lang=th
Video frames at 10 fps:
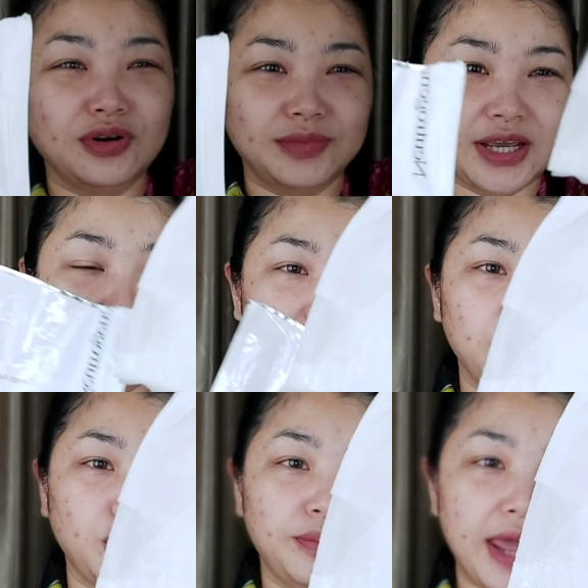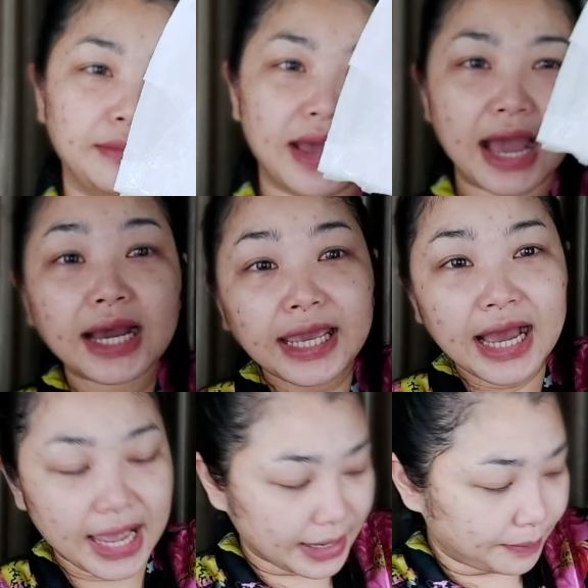คนไม่ใช่ของญี่ปุ่น แผ่นมาร์กค
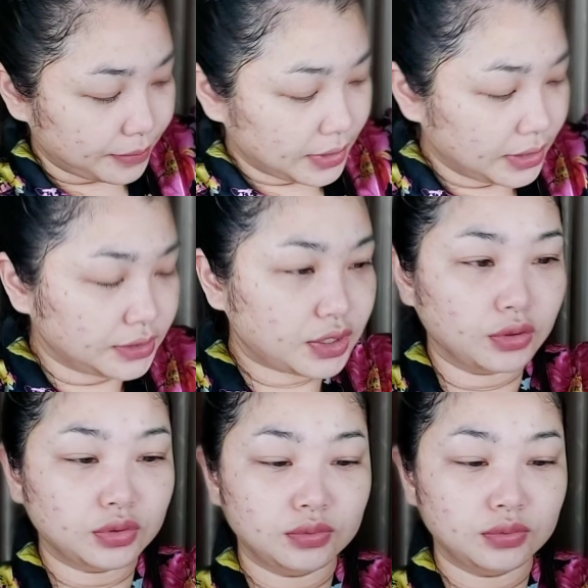ล้ายๆ กับสอง